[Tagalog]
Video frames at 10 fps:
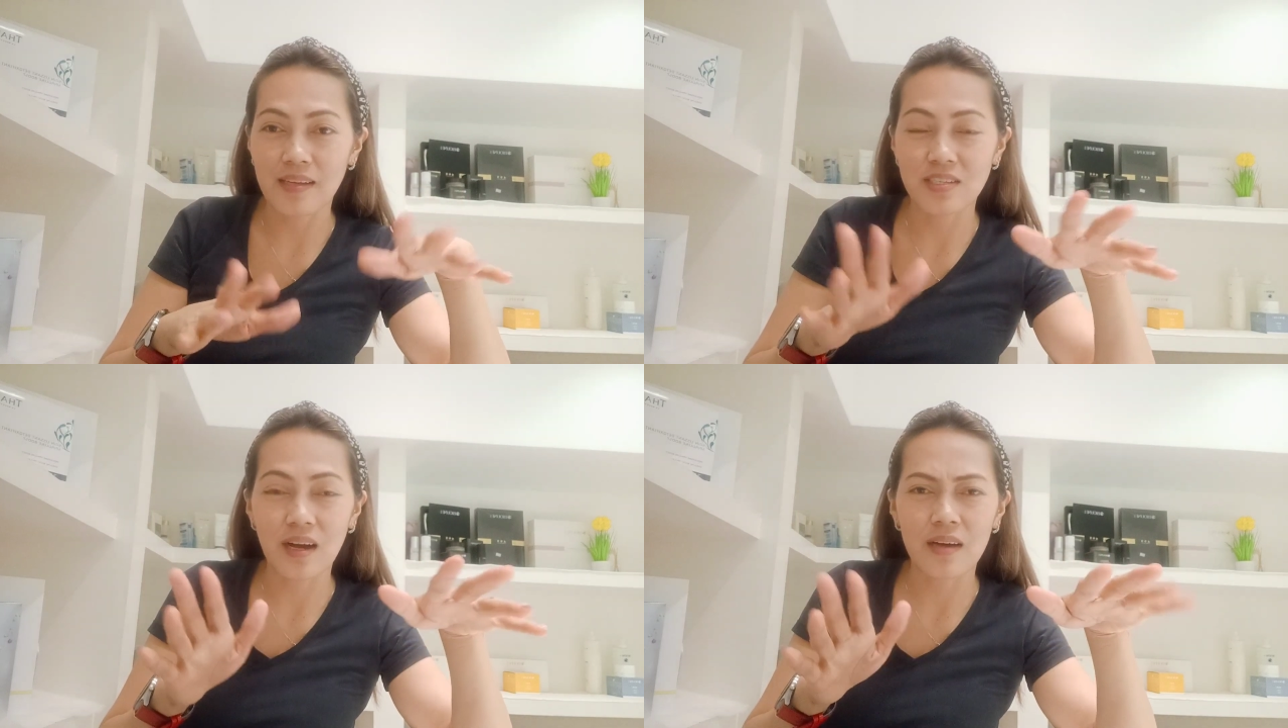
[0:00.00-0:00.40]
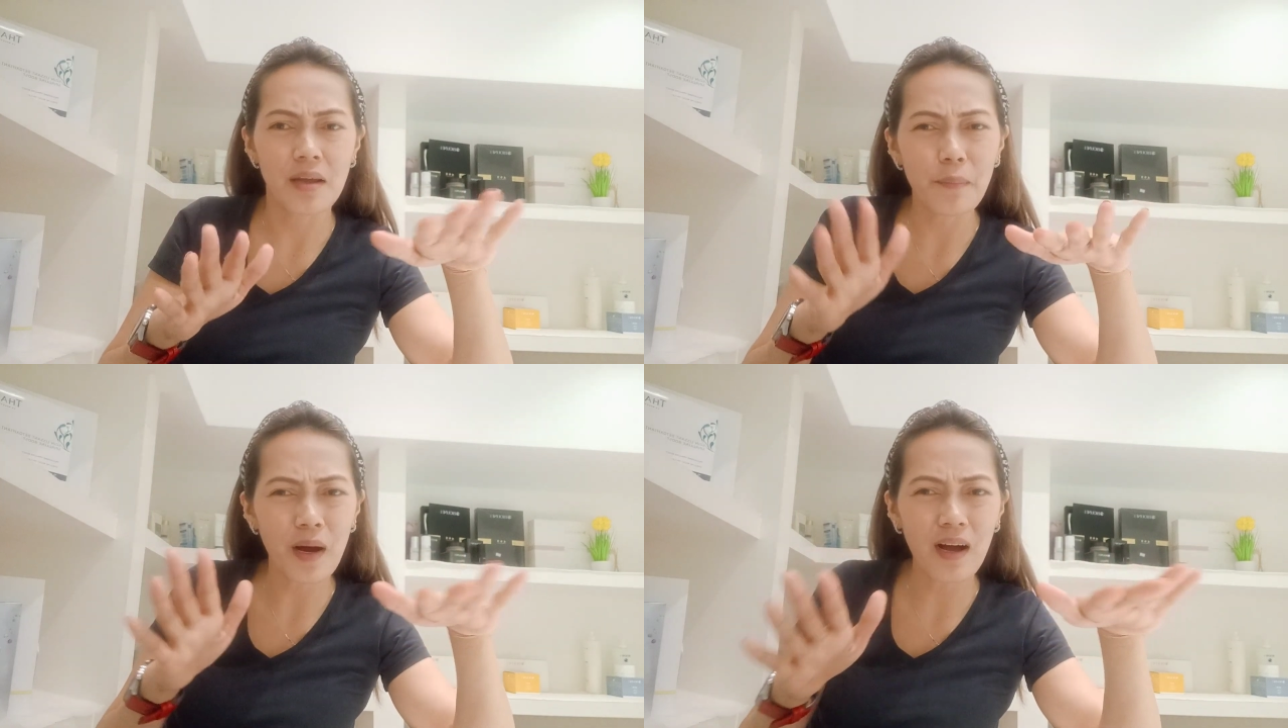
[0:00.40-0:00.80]
At saka
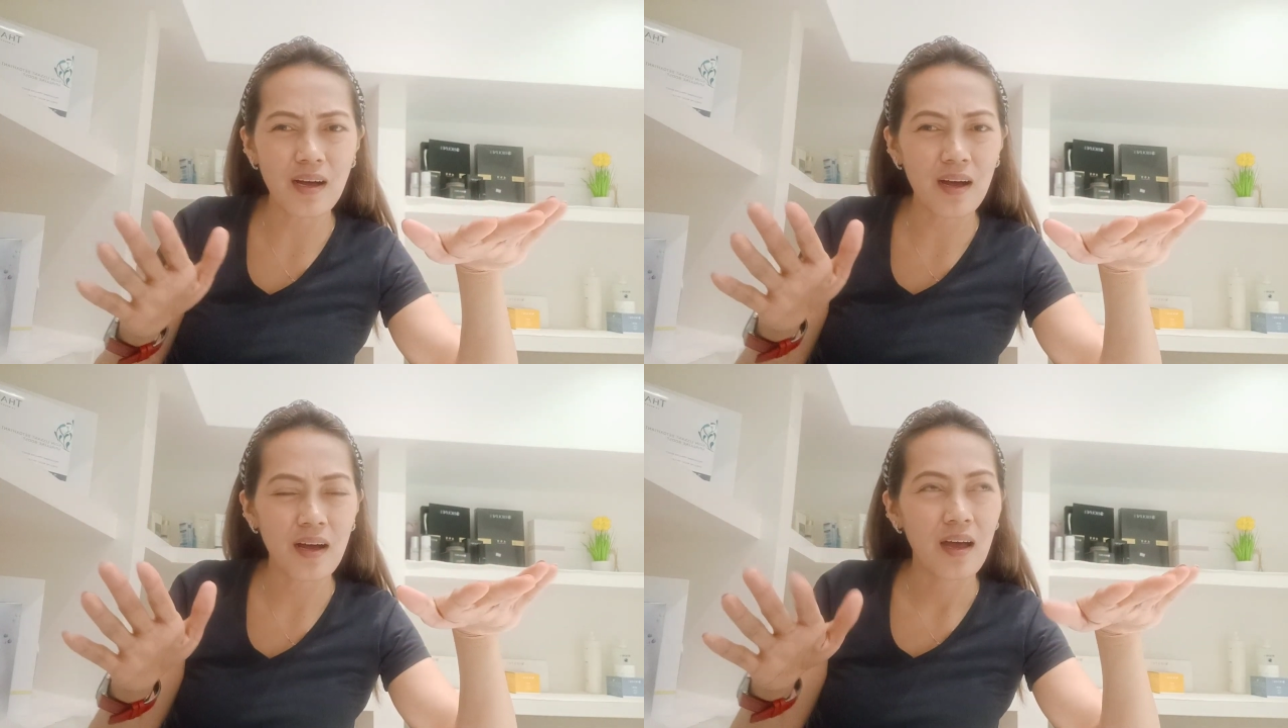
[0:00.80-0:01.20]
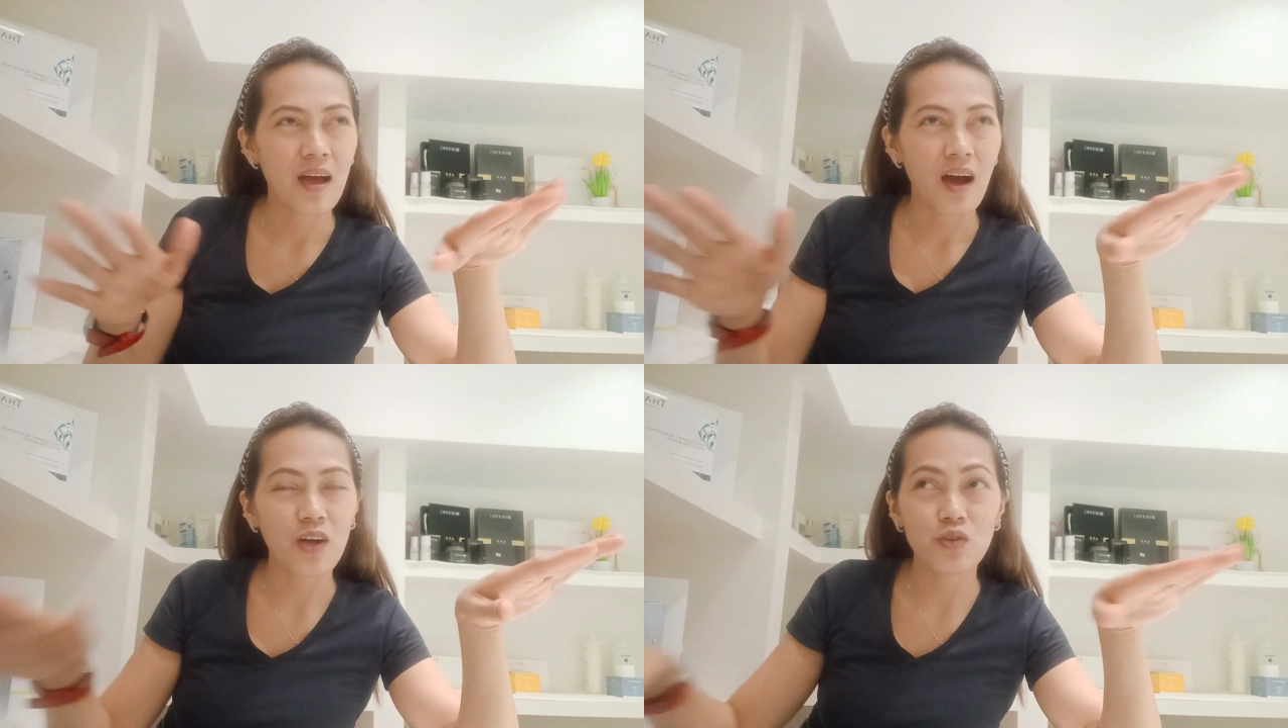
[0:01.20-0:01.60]
napaka
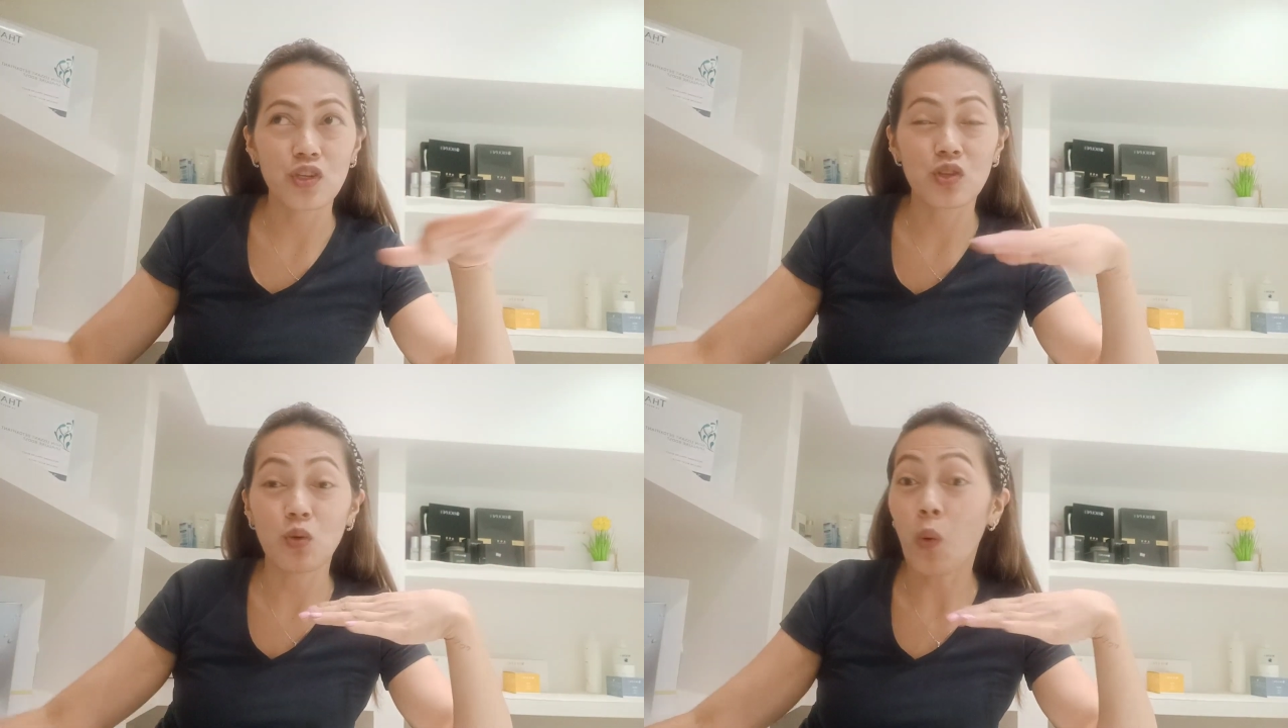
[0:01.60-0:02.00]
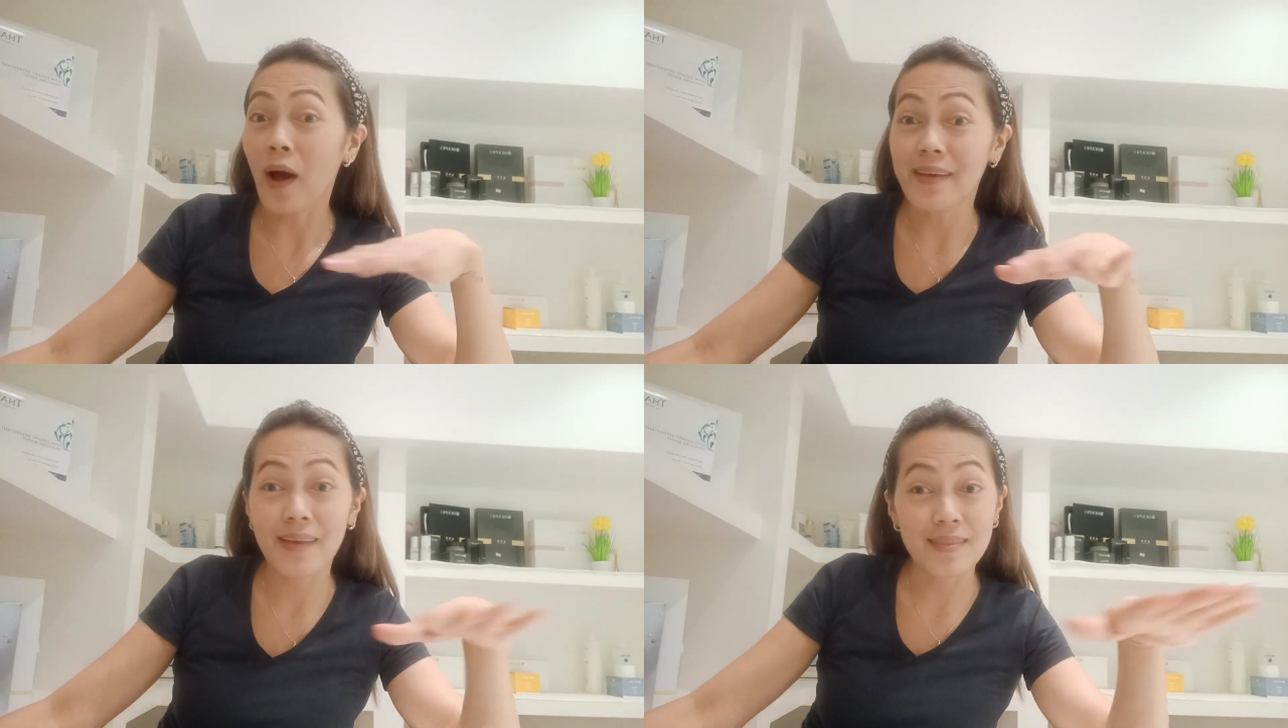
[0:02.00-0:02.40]
ano dito,
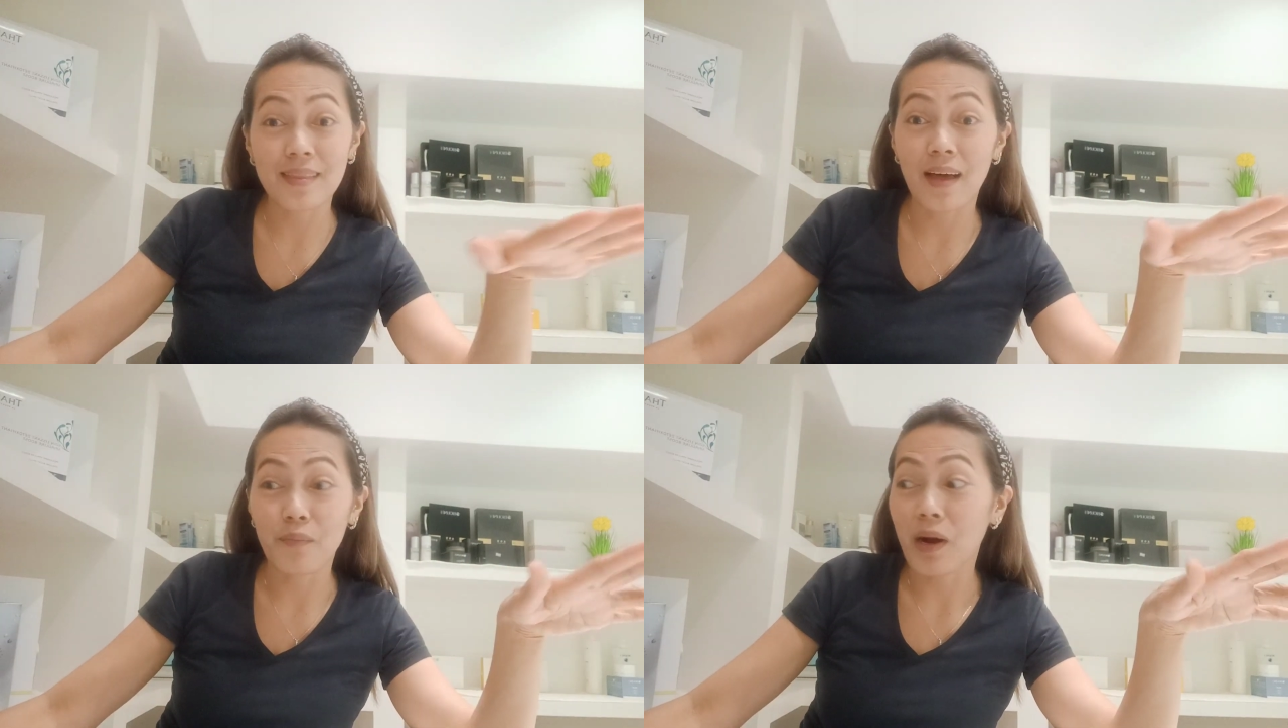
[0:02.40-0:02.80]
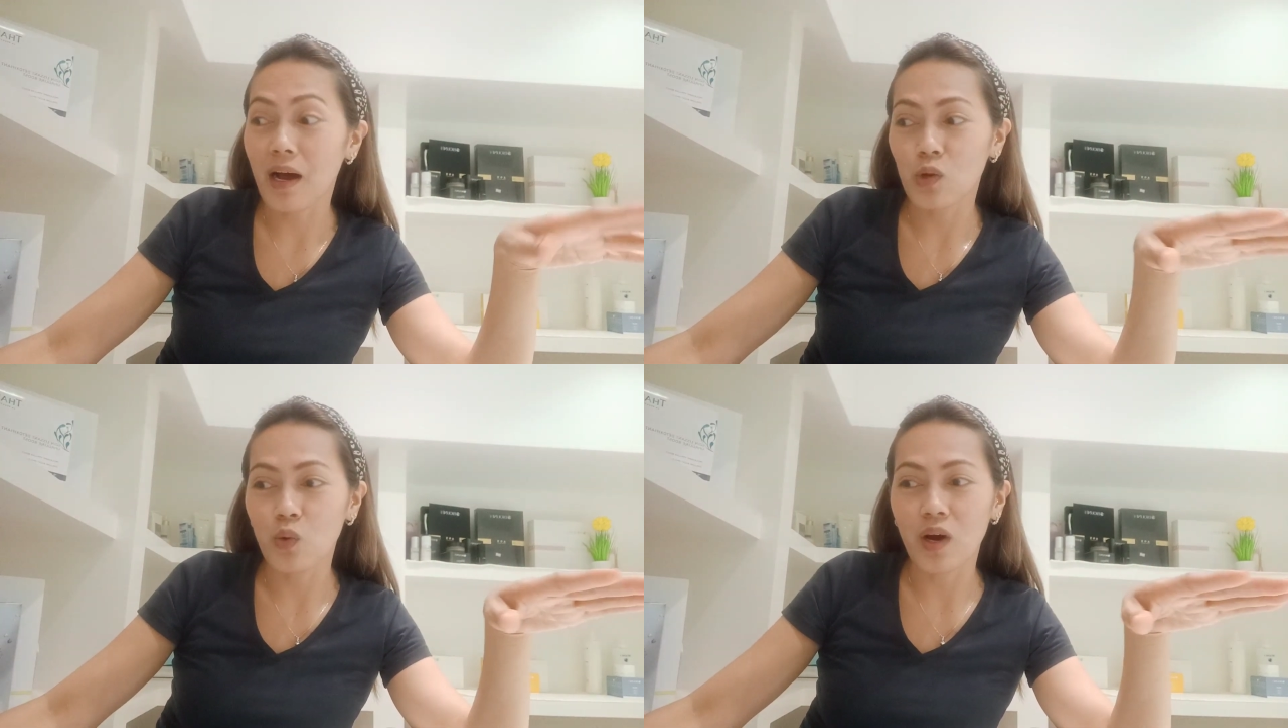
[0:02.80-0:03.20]
quiet na mga
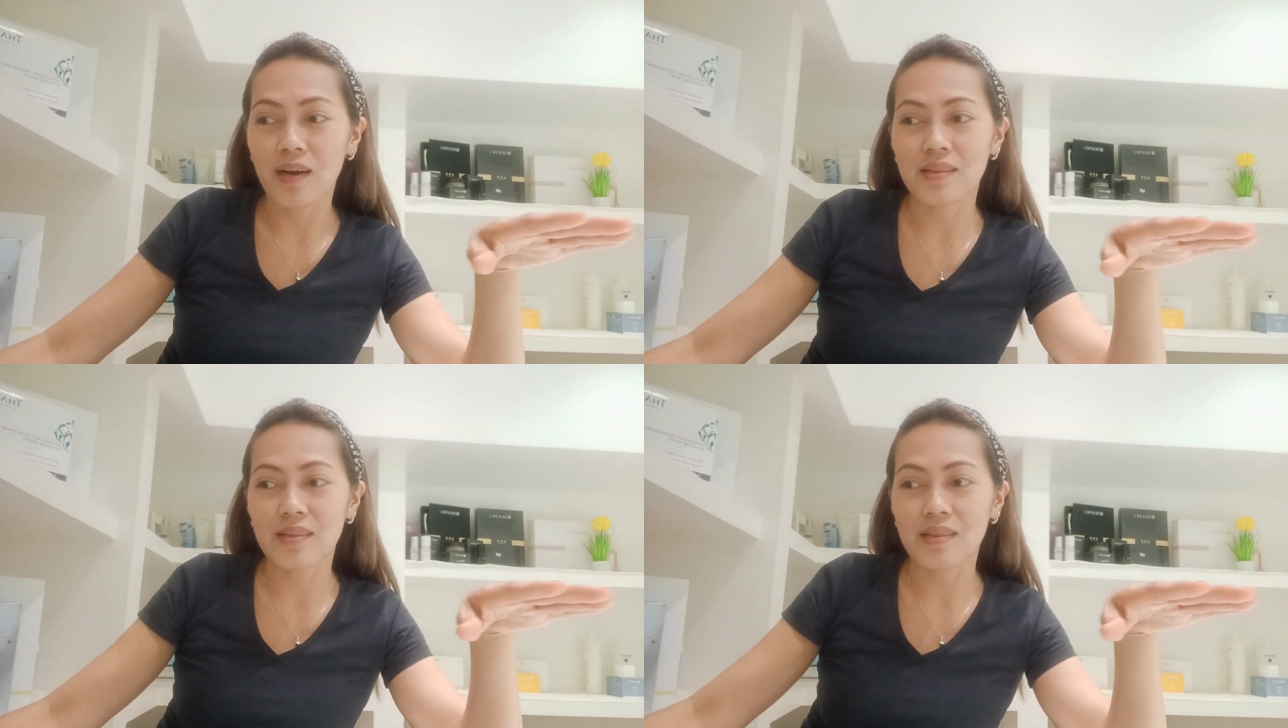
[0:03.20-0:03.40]
lugar.